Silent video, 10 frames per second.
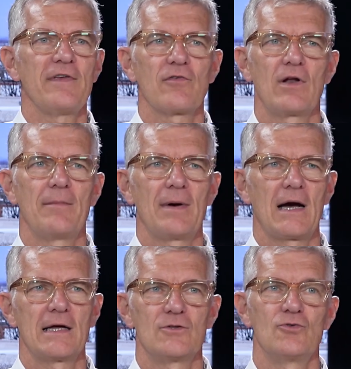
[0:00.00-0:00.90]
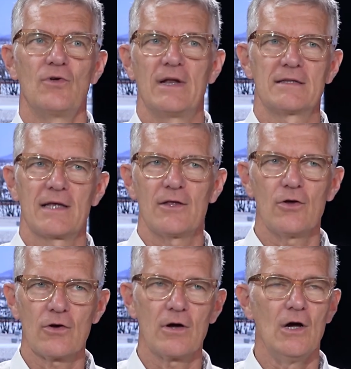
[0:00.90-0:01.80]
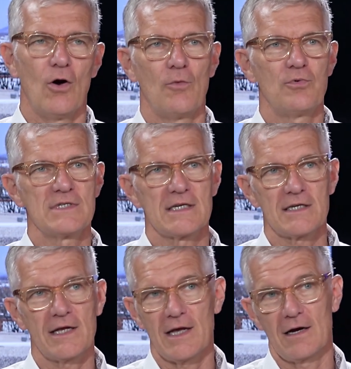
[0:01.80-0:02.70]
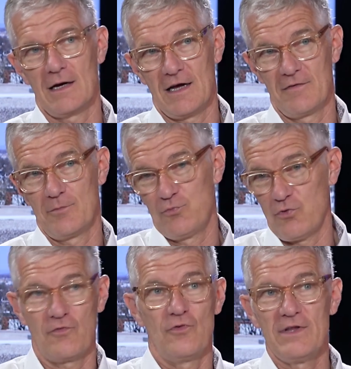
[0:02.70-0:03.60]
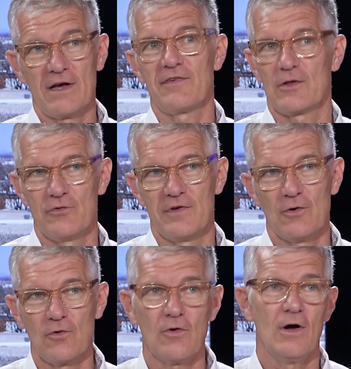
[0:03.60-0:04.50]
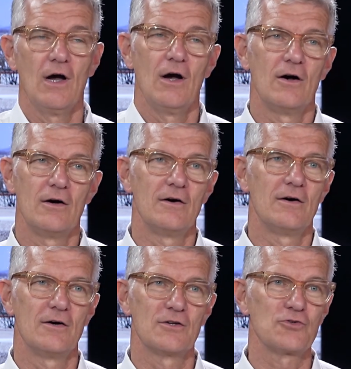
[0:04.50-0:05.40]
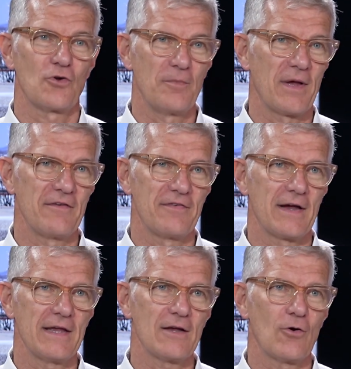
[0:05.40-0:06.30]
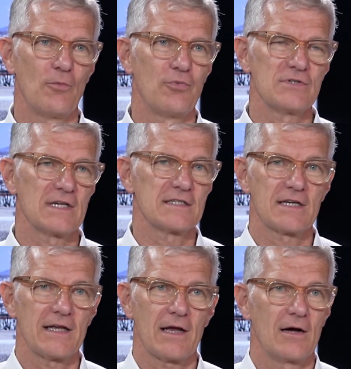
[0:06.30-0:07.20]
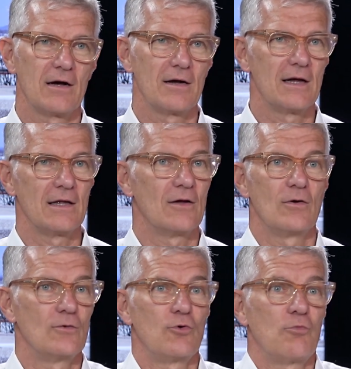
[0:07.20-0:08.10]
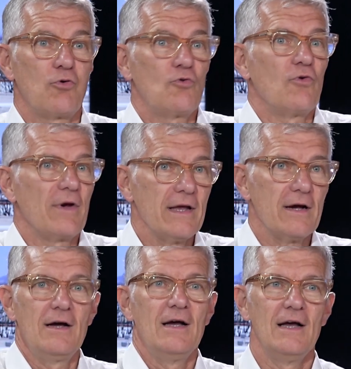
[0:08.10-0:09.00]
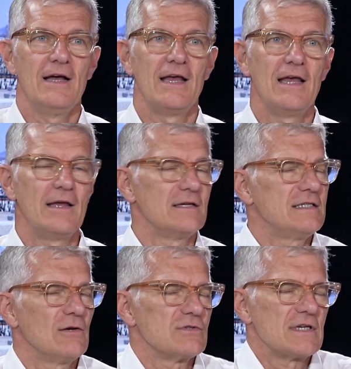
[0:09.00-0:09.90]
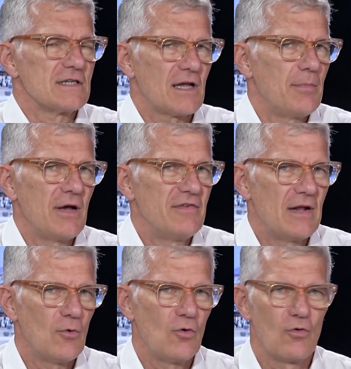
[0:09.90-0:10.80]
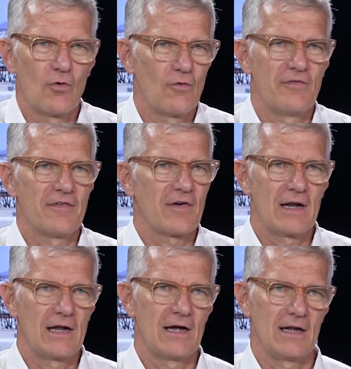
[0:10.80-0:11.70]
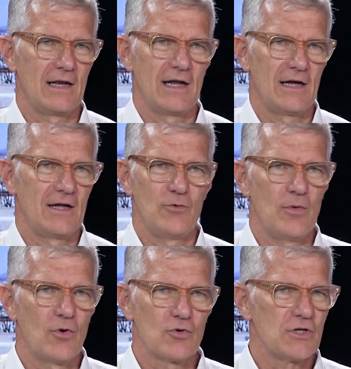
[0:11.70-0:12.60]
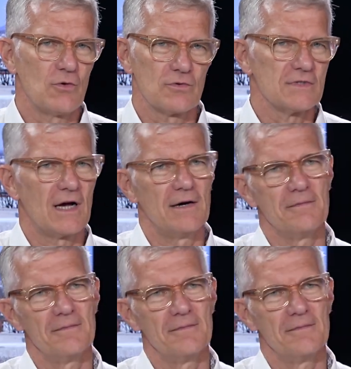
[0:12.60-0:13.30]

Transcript: vivre la parade de l'intérieur, on peut s'inscrire pour venir faire du vélo euh, sur le périphérique, on peut s'inscrire euh, pour courir. Et si on s'inscrit pas, évidemment, on vivra la, nuit blanche là où on sera.